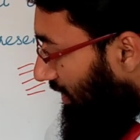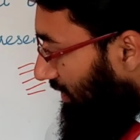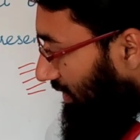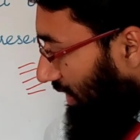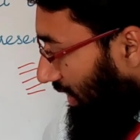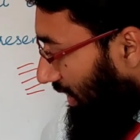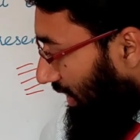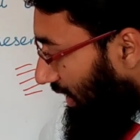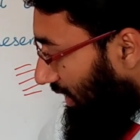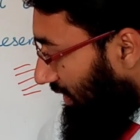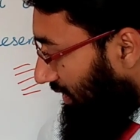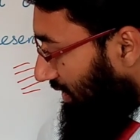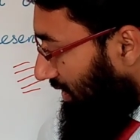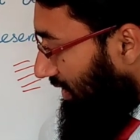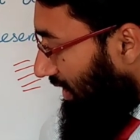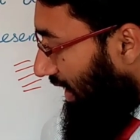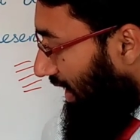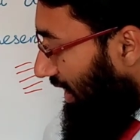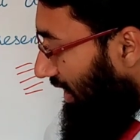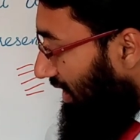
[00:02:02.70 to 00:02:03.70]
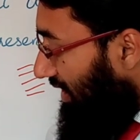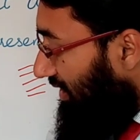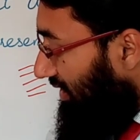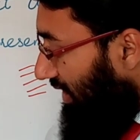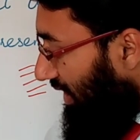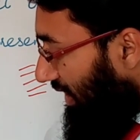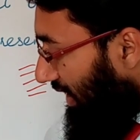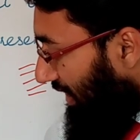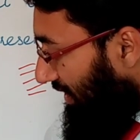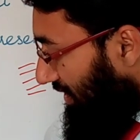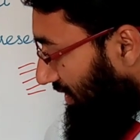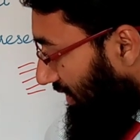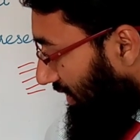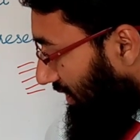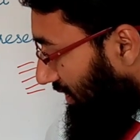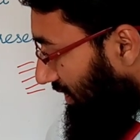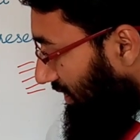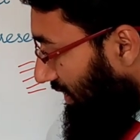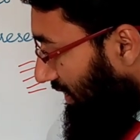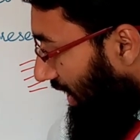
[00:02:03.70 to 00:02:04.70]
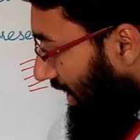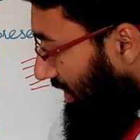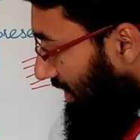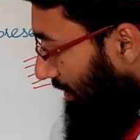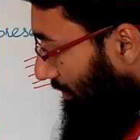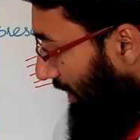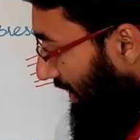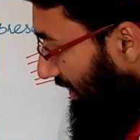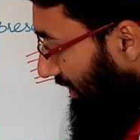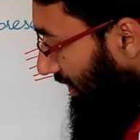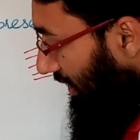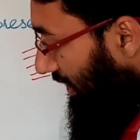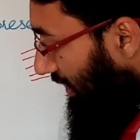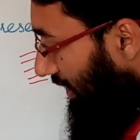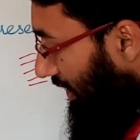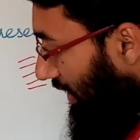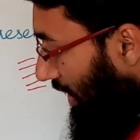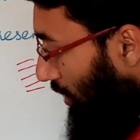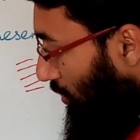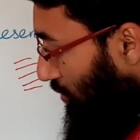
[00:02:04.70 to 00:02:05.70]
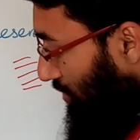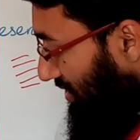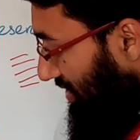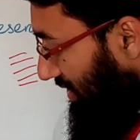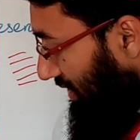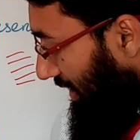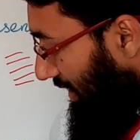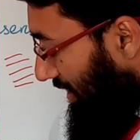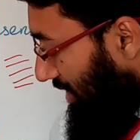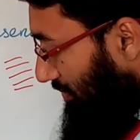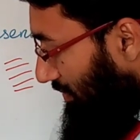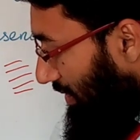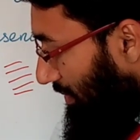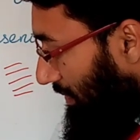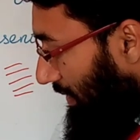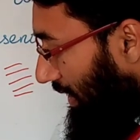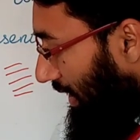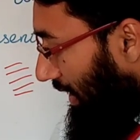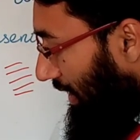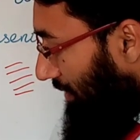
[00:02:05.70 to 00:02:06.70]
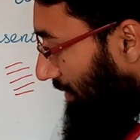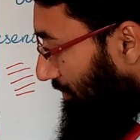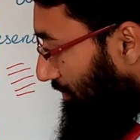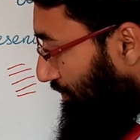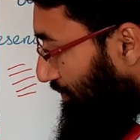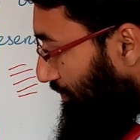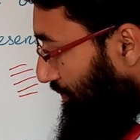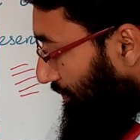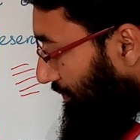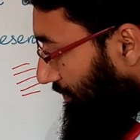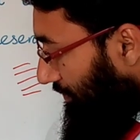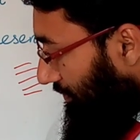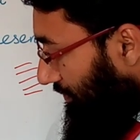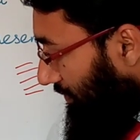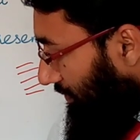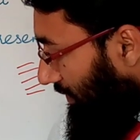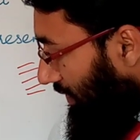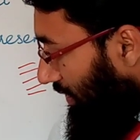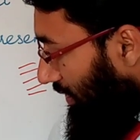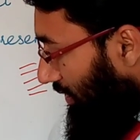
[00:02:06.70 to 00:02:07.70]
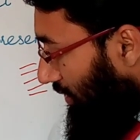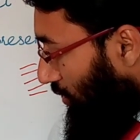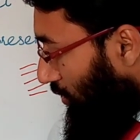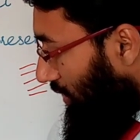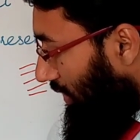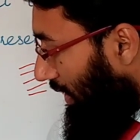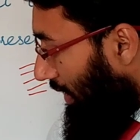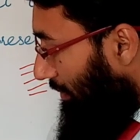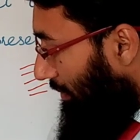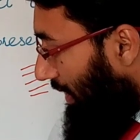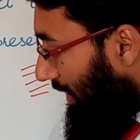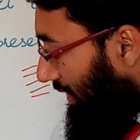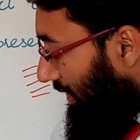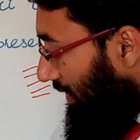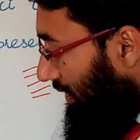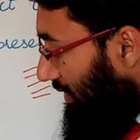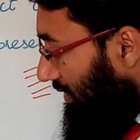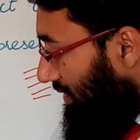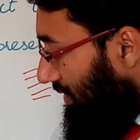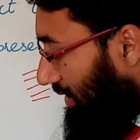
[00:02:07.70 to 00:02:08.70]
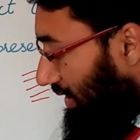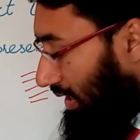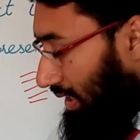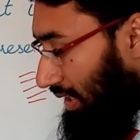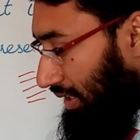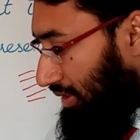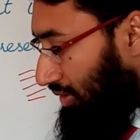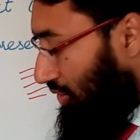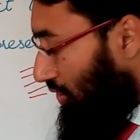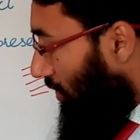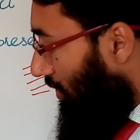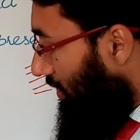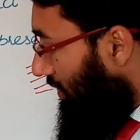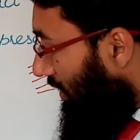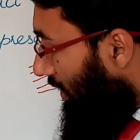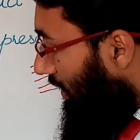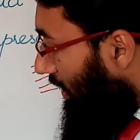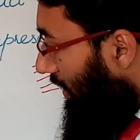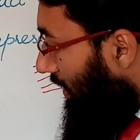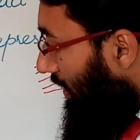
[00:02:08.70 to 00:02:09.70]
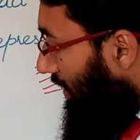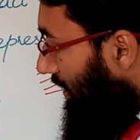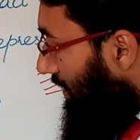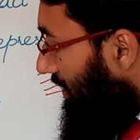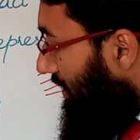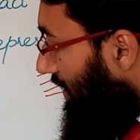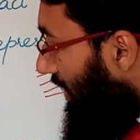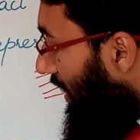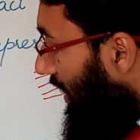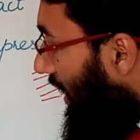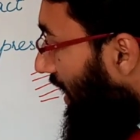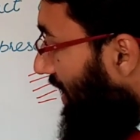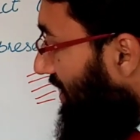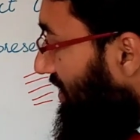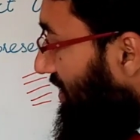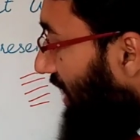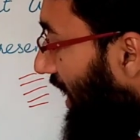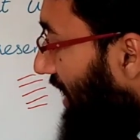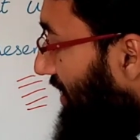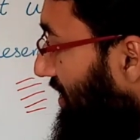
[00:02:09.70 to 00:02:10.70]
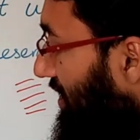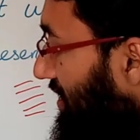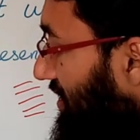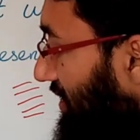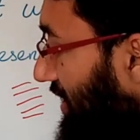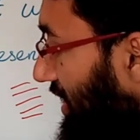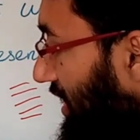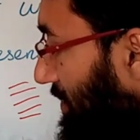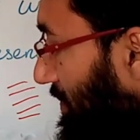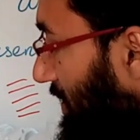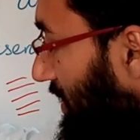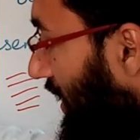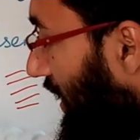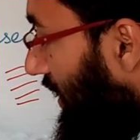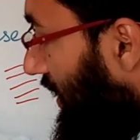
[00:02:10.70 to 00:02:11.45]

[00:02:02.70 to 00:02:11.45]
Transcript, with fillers: टकराती है इंटरेक्ट करती है ये मैटर ग्राउंड स्टेट में पड़ा है तो ये मैटर इसके इलेक्ट्रॉन ये एक्साइटेड स्टेट में चला